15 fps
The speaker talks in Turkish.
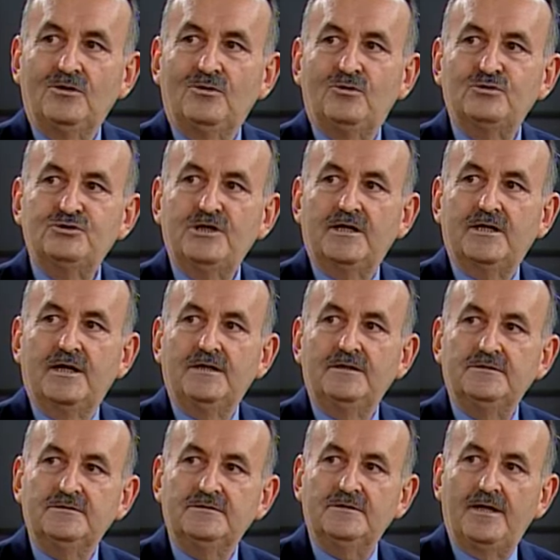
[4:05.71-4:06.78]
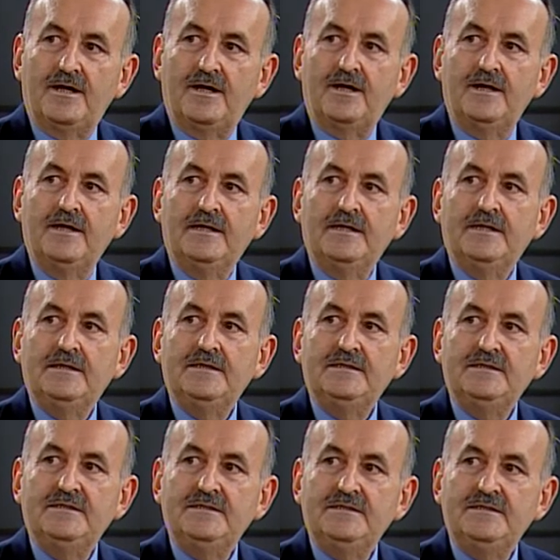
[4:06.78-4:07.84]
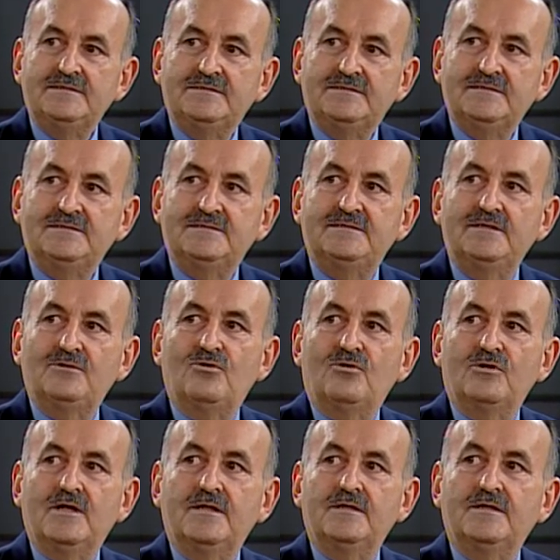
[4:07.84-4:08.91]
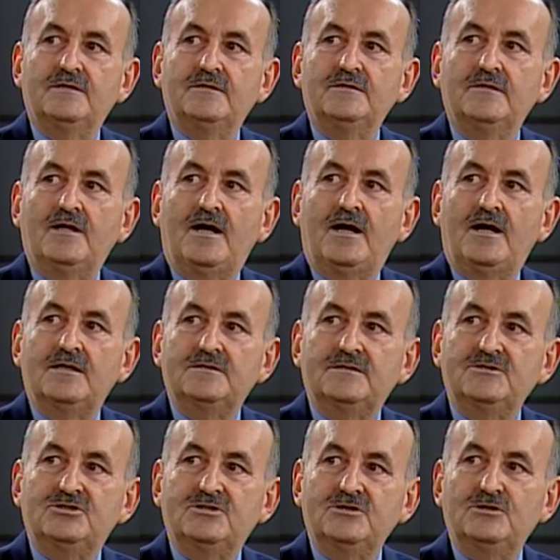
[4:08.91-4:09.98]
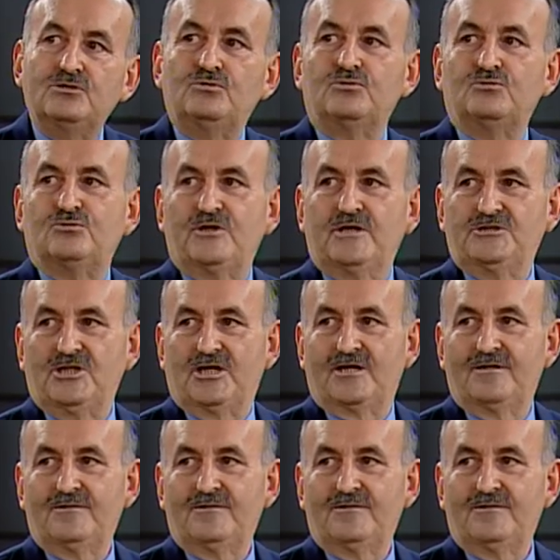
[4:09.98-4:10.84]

Ocak ayında işsizlik oranlarının artışını durduracak.